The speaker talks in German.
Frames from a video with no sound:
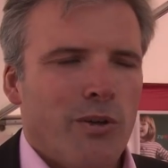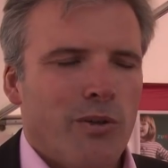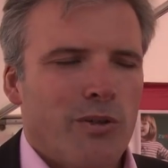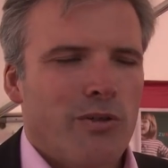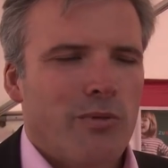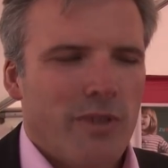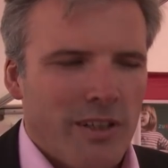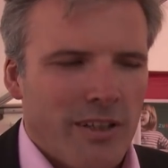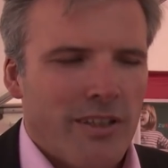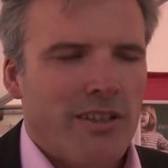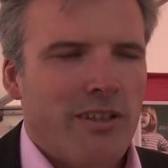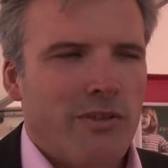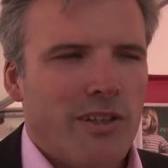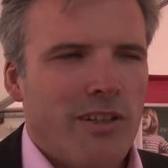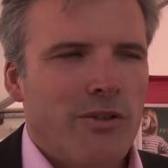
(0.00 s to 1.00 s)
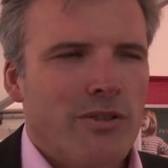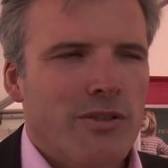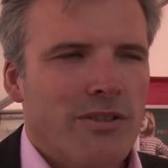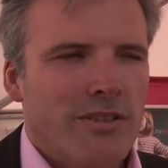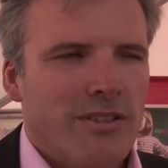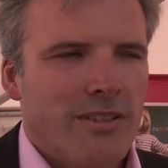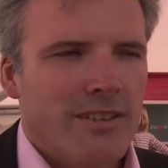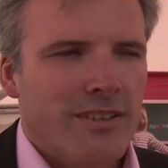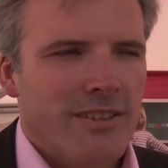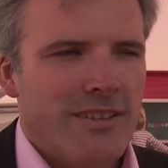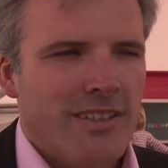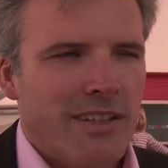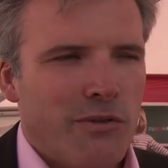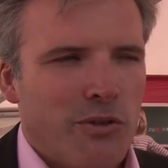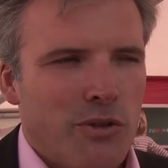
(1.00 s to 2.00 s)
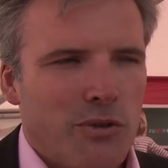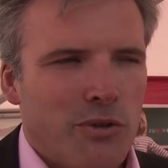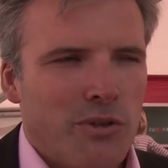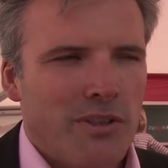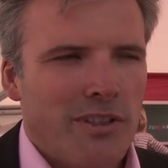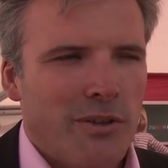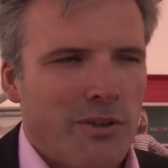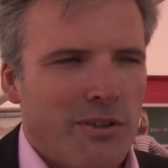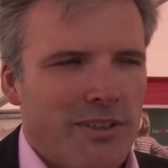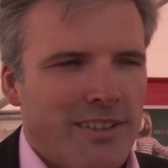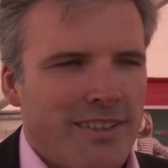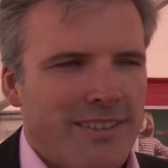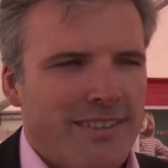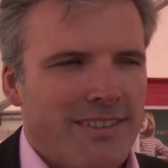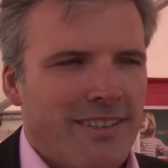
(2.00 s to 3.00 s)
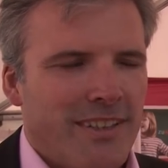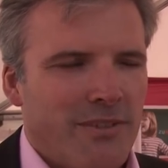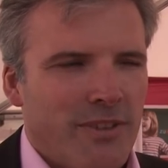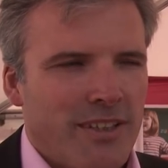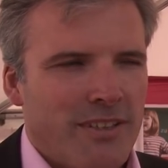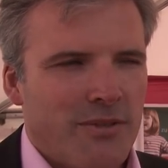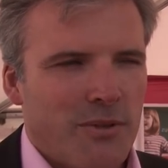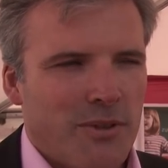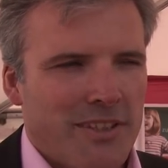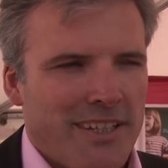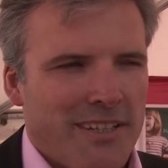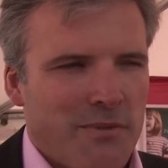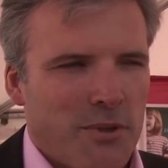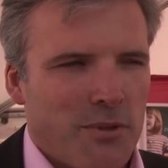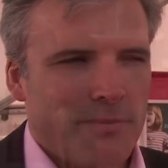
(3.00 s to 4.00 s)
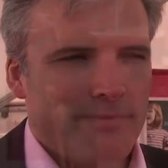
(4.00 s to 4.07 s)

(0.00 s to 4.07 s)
Und deswegen gehe ich davon aus, äh, dass der Erfurter Norden auch in den nächsten Jahren wachsen und gedeihen wird.